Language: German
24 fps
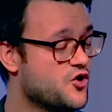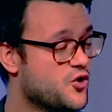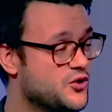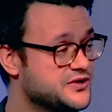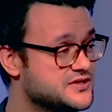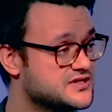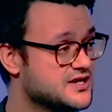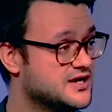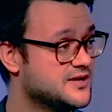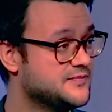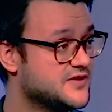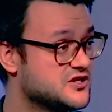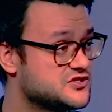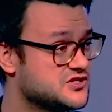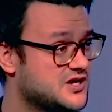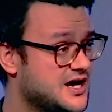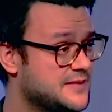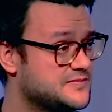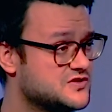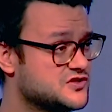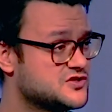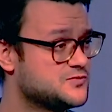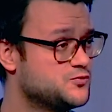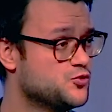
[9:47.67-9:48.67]
Und ähm, der
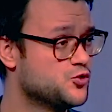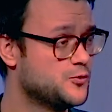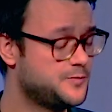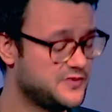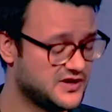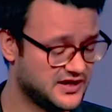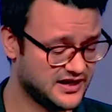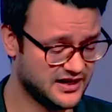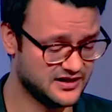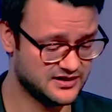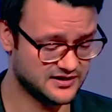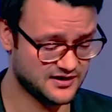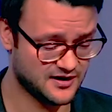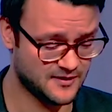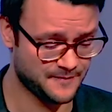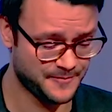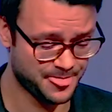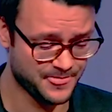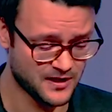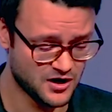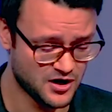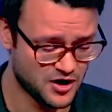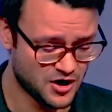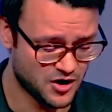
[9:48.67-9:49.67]
schreibt das Buch
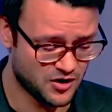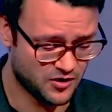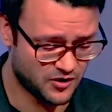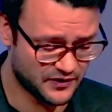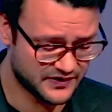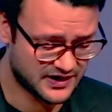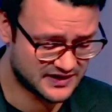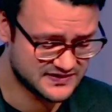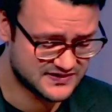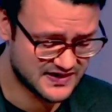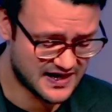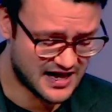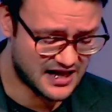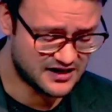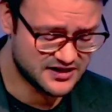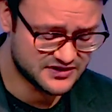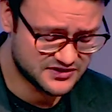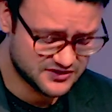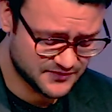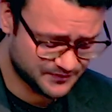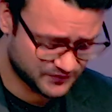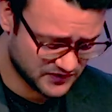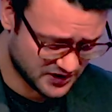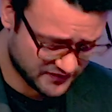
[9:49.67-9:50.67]
Prediger. Und ganz
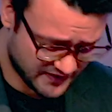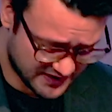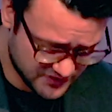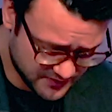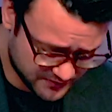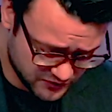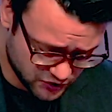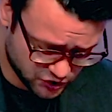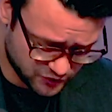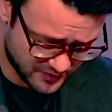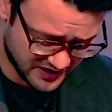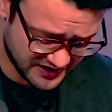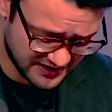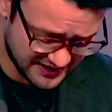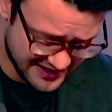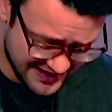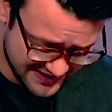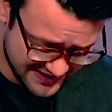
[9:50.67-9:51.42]
ehrlich, ich weiß nicht, ob du es schon mal